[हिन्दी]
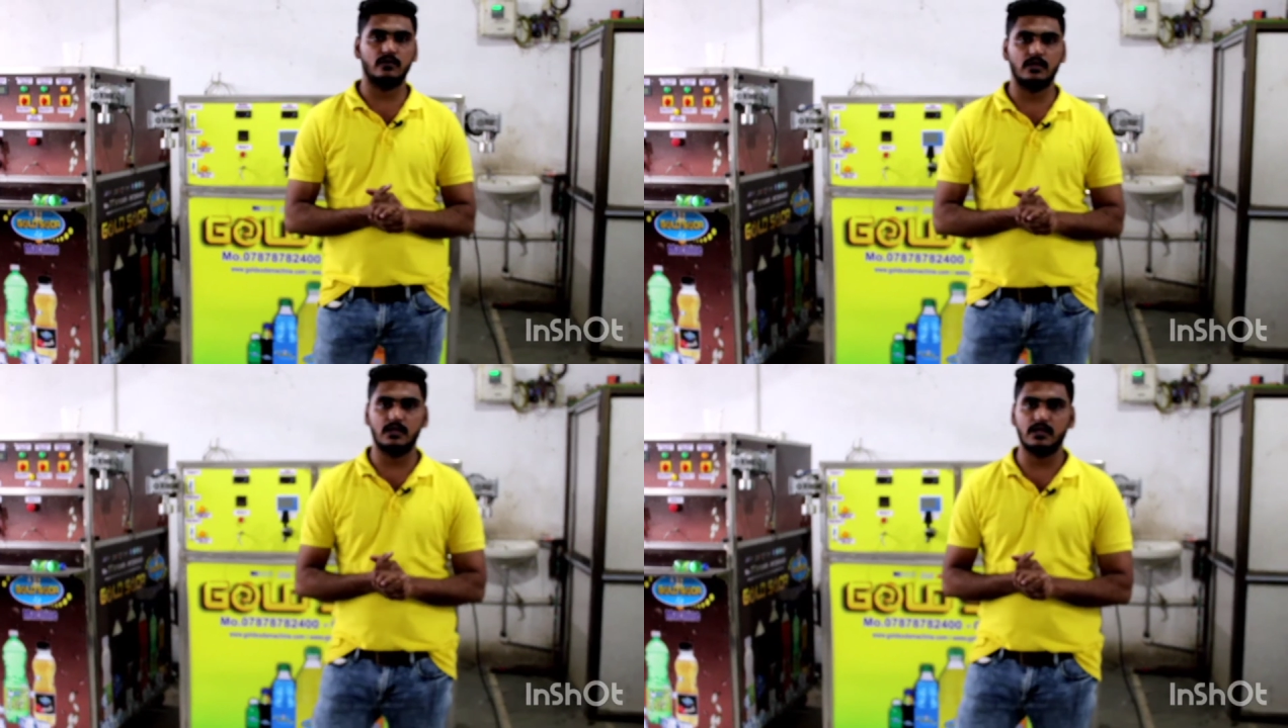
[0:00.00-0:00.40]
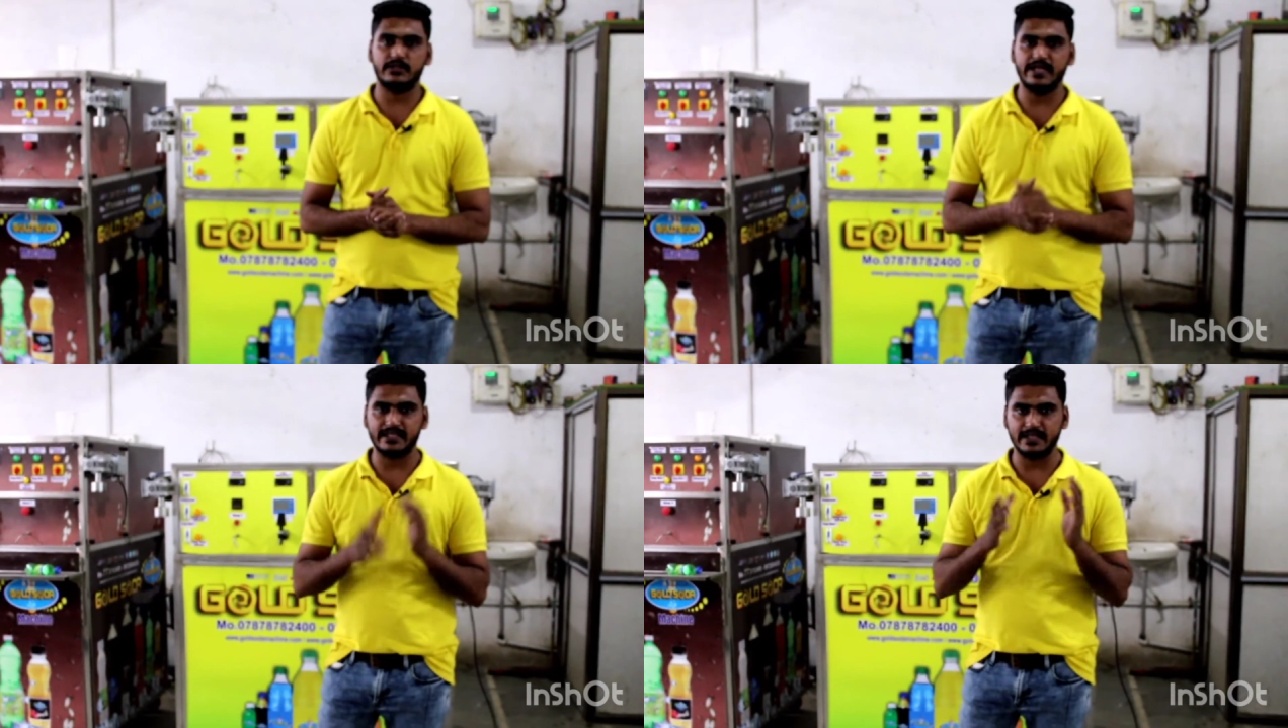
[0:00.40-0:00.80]
आ,
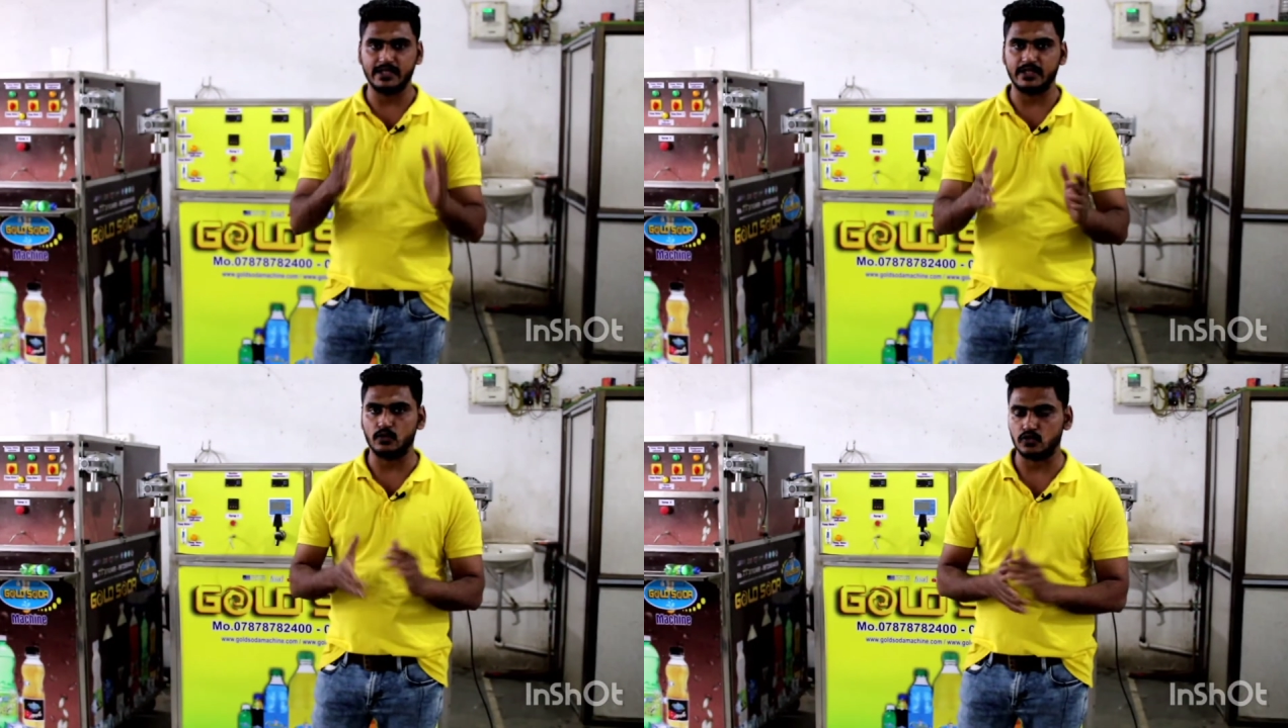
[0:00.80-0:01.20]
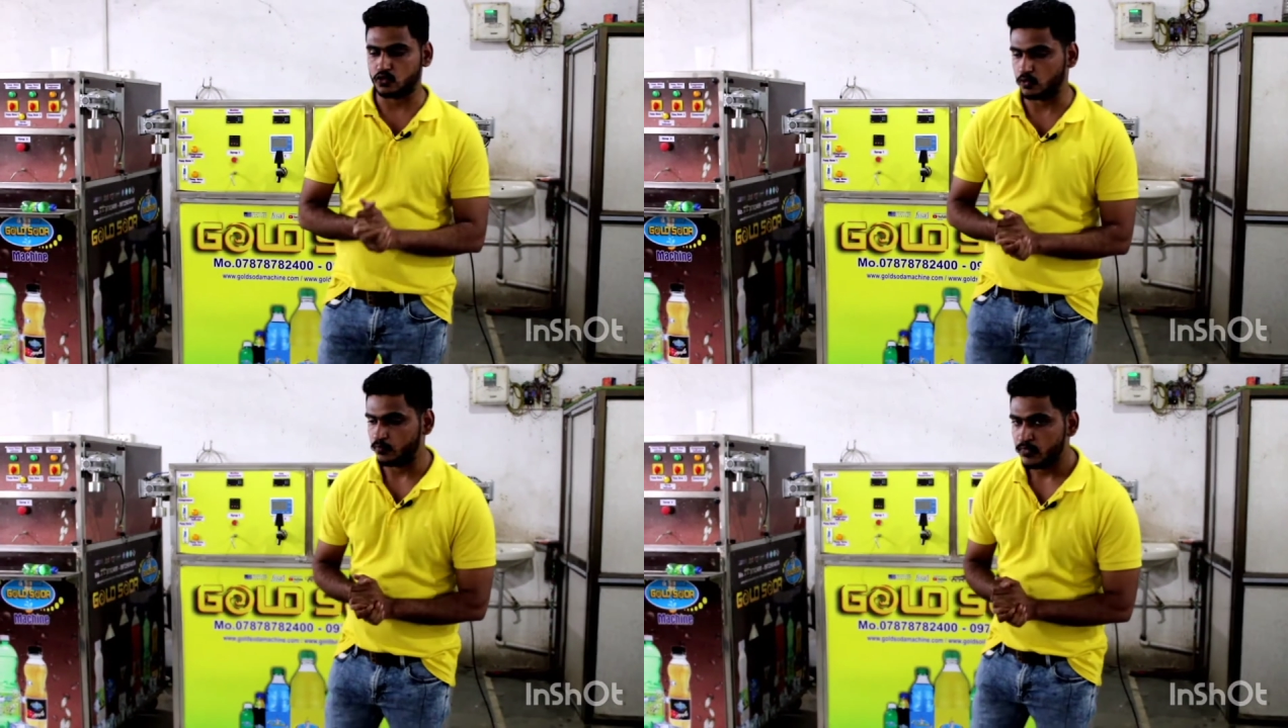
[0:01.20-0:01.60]
देखते रहिए
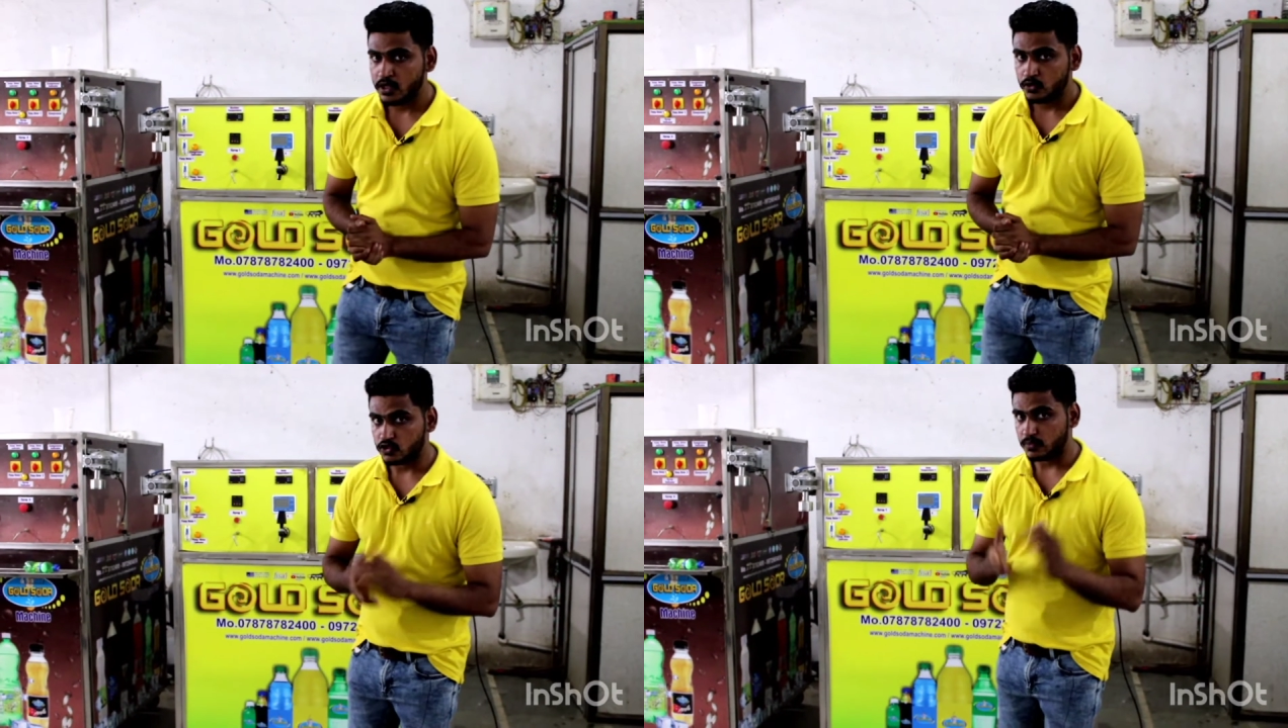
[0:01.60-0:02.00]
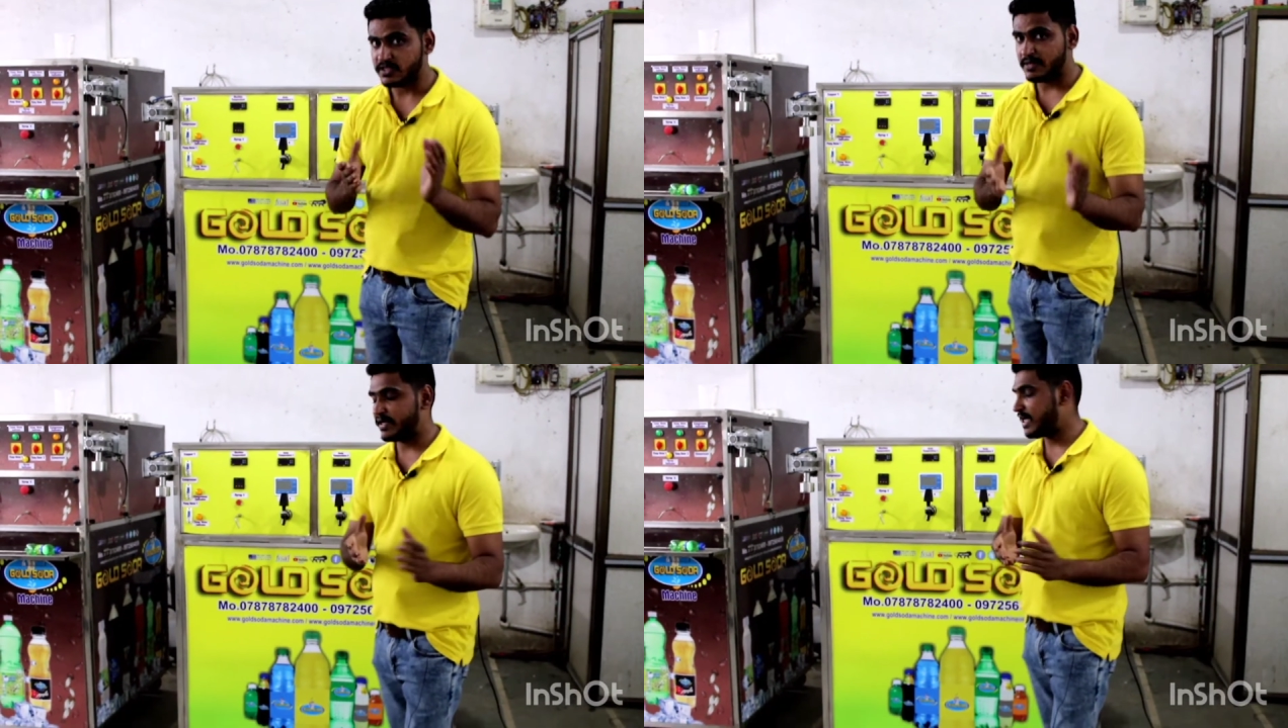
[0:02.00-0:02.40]
दोस्तों तो
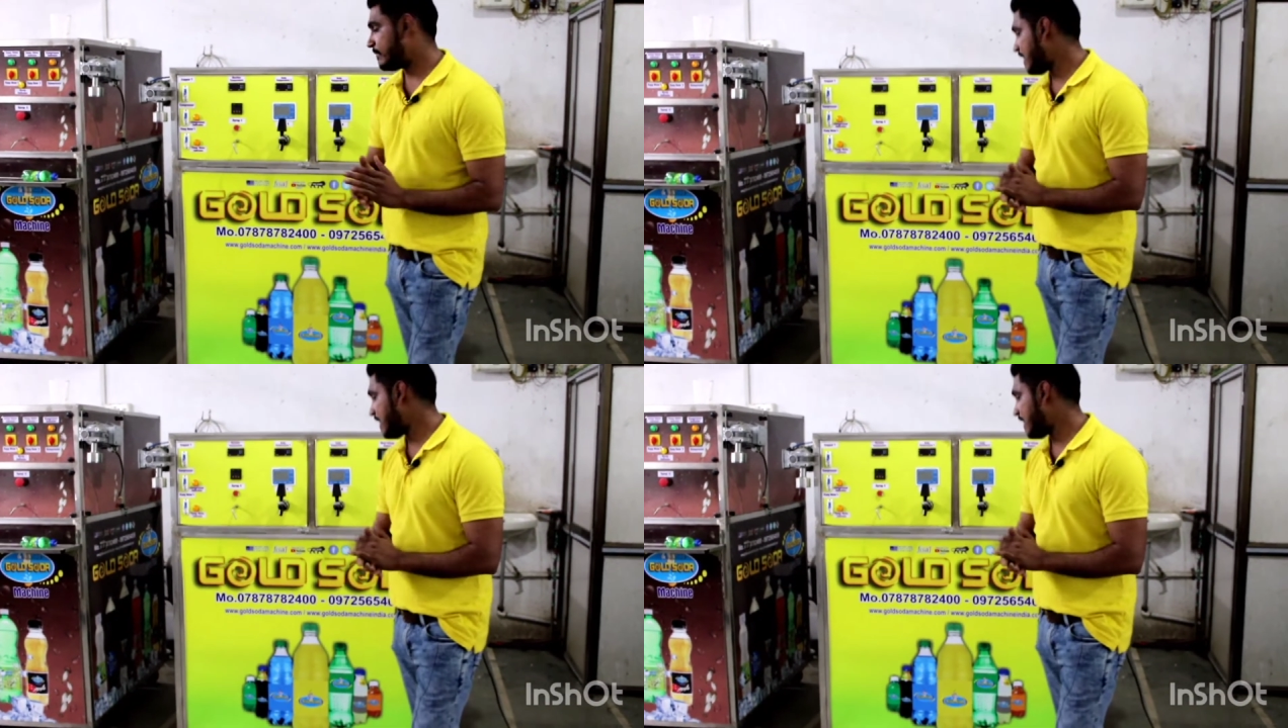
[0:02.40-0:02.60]
सबसे पहले मैं